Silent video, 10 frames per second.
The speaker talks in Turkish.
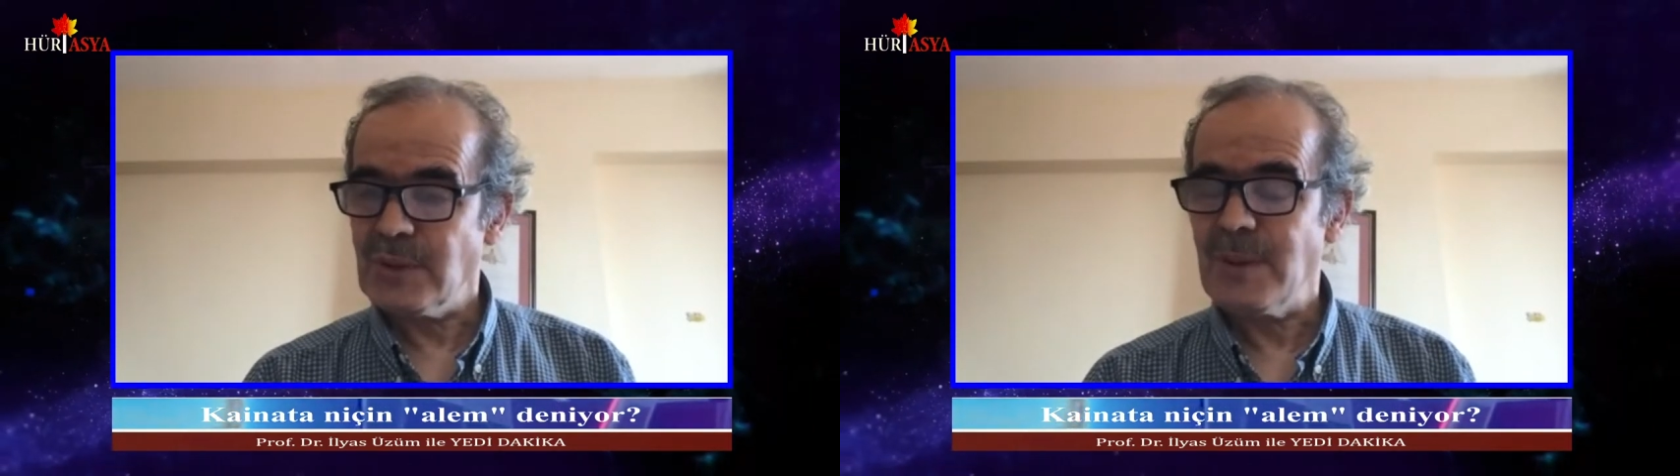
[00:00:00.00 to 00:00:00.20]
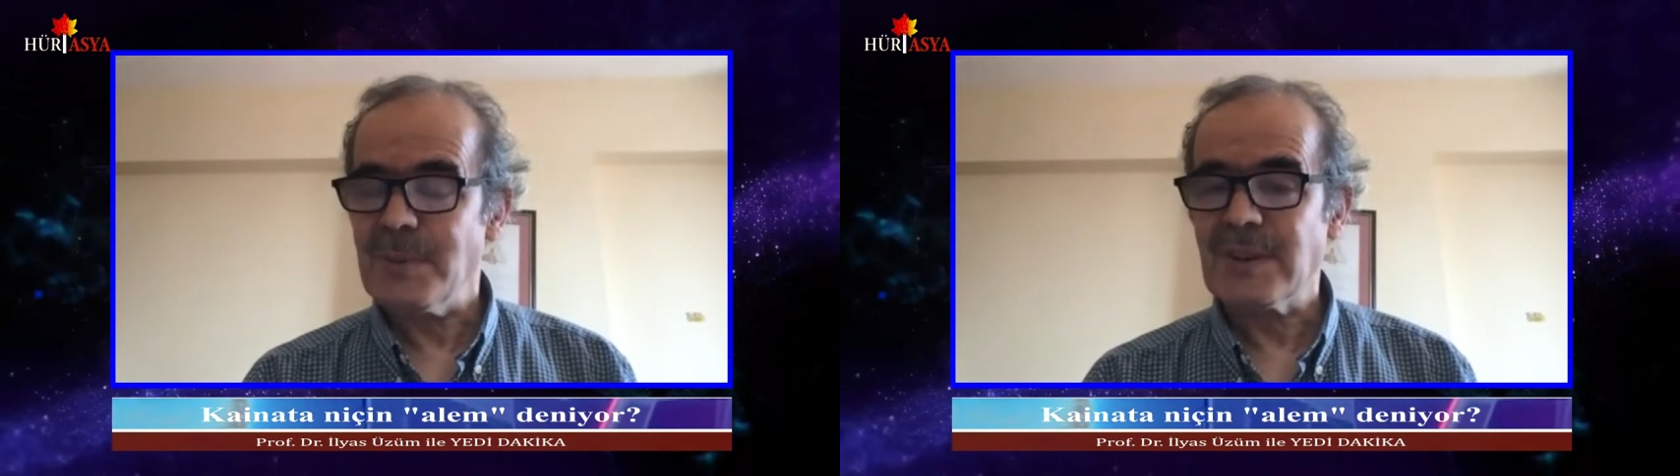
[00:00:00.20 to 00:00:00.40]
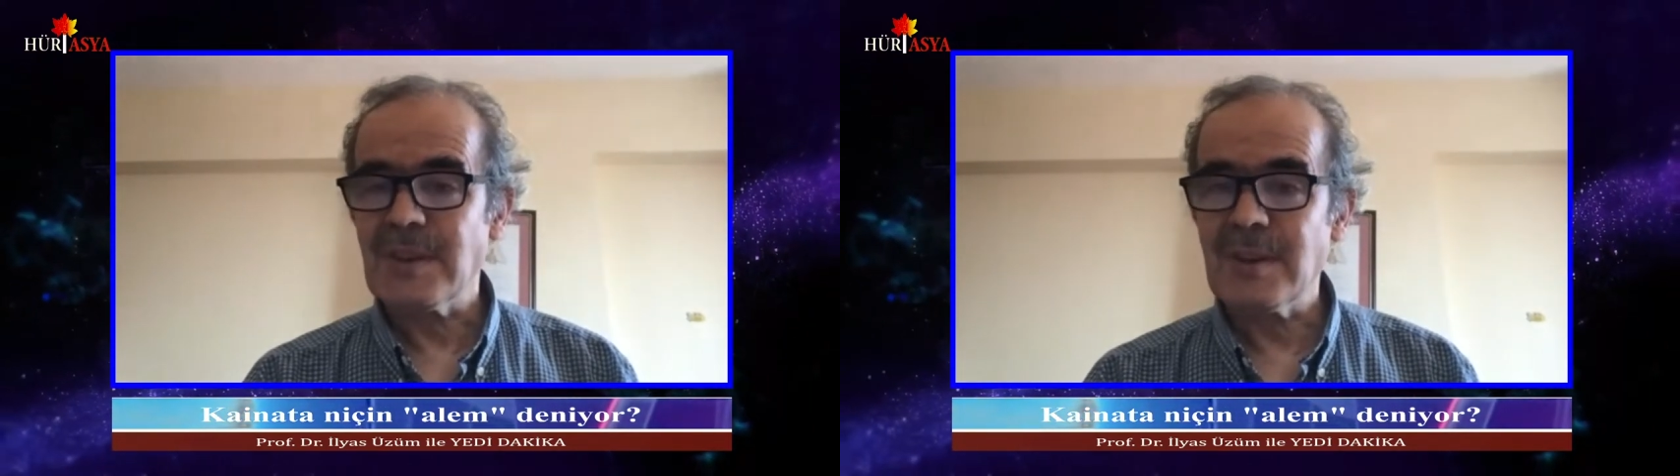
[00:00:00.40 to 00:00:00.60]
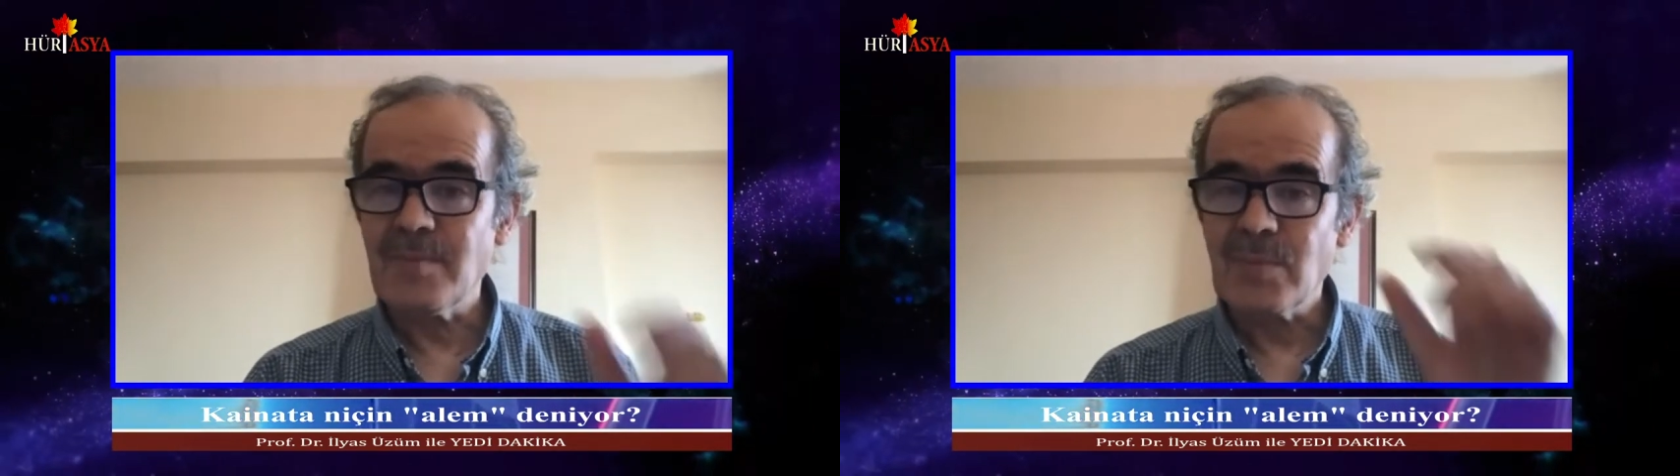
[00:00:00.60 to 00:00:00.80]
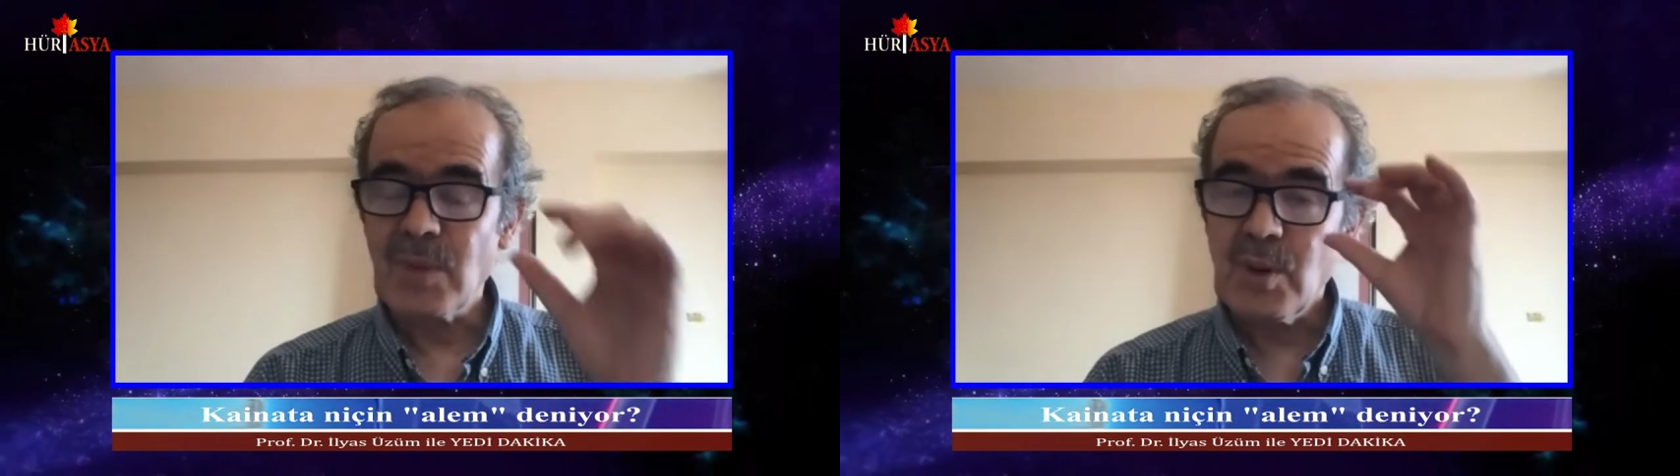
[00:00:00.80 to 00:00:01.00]
Demek
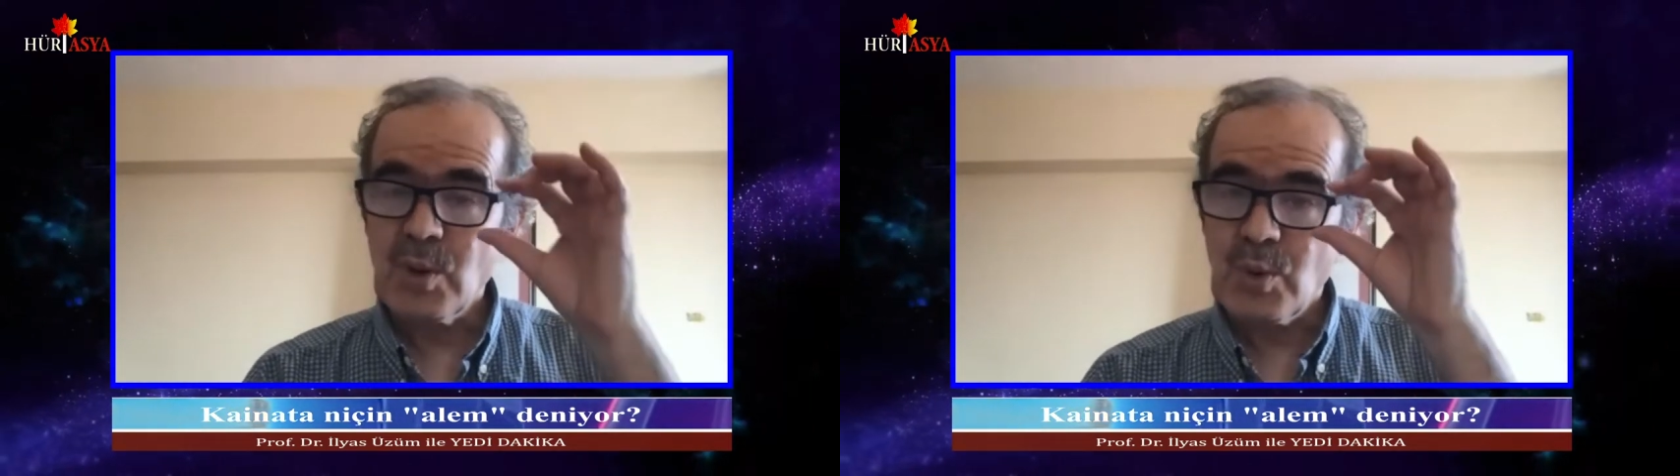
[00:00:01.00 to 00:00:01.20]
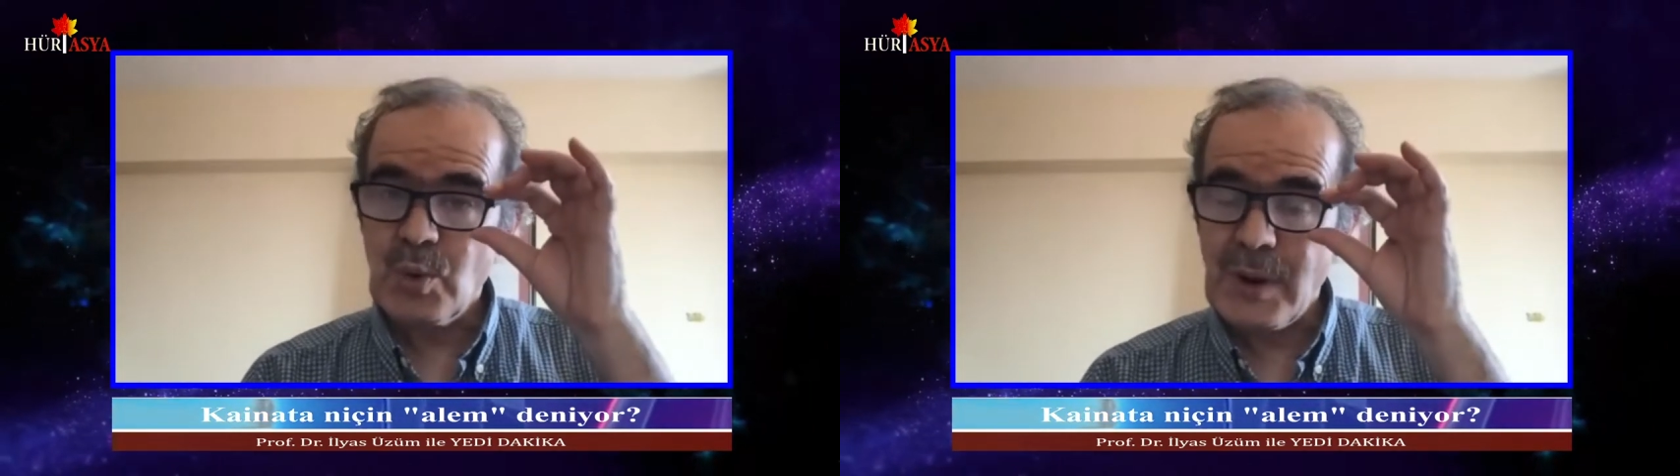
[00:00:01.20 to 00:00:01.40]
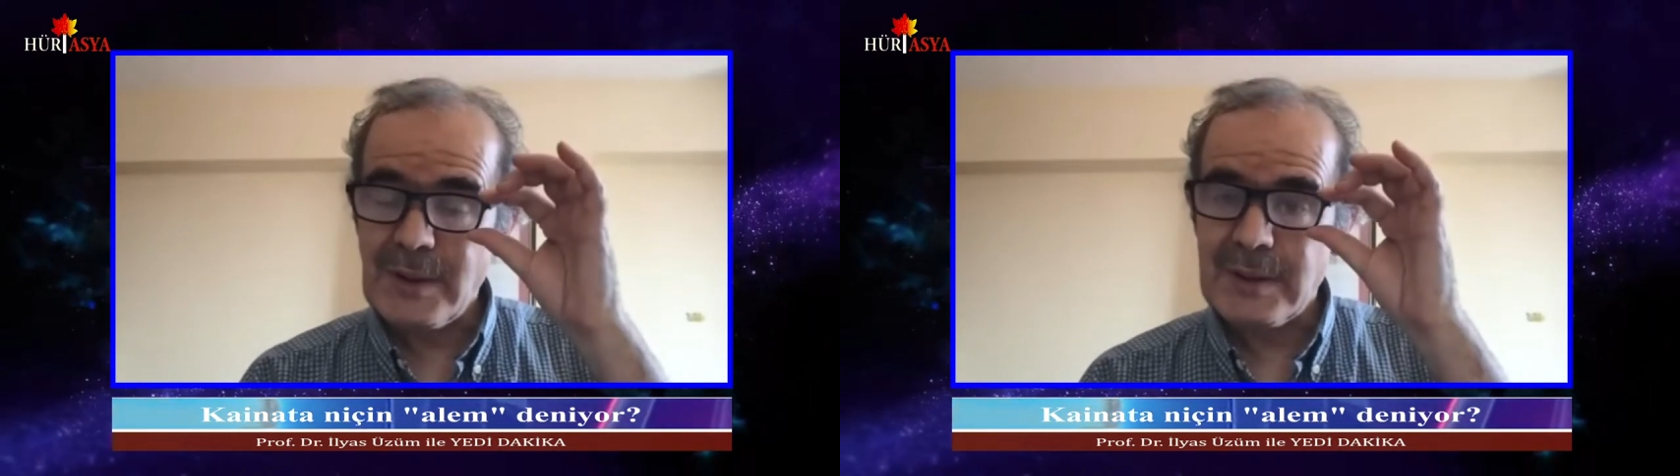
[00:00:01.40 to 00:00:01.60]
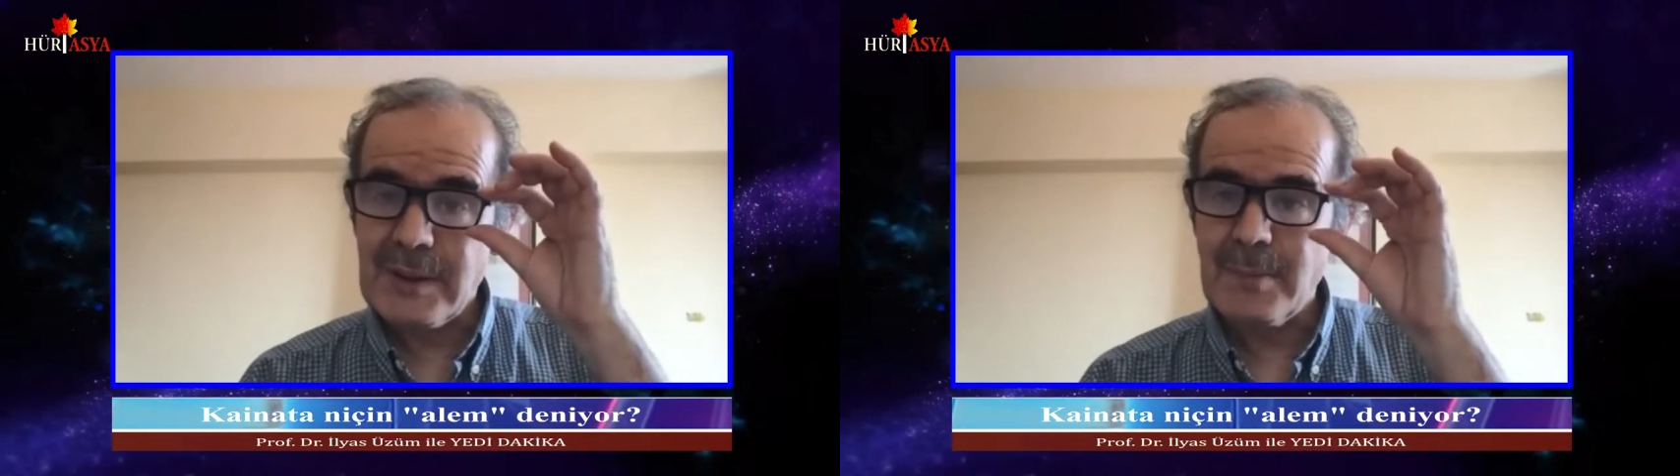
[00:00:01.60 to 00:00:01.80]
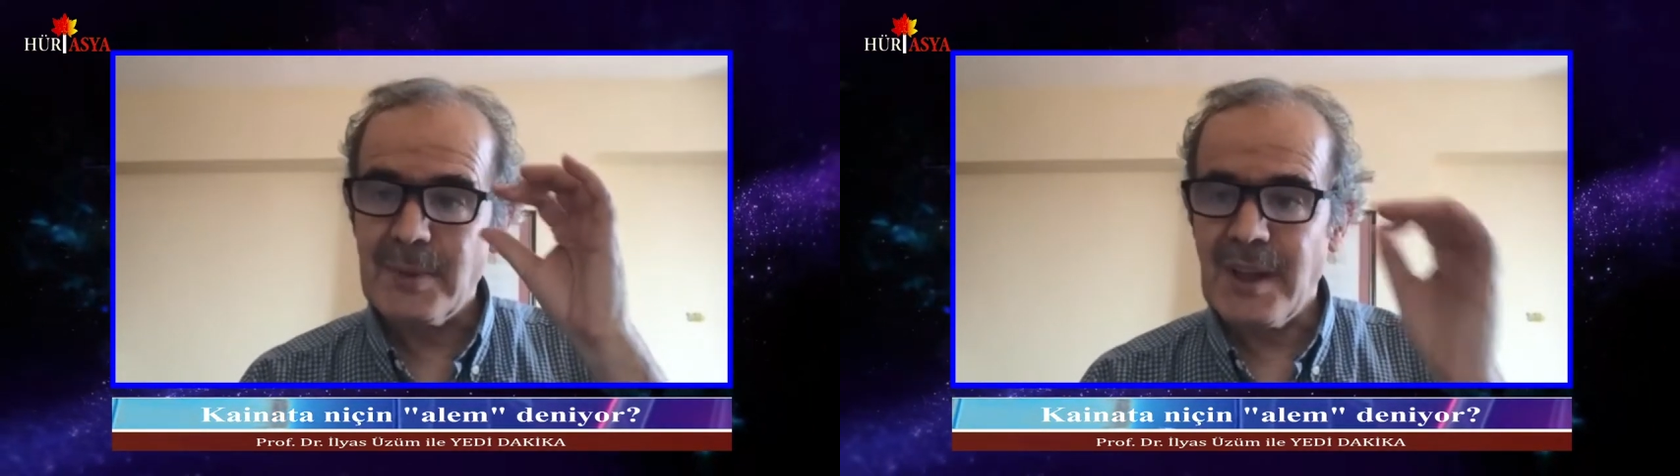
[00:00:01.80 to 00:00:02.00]
ki Kur'an-ı Kerim'in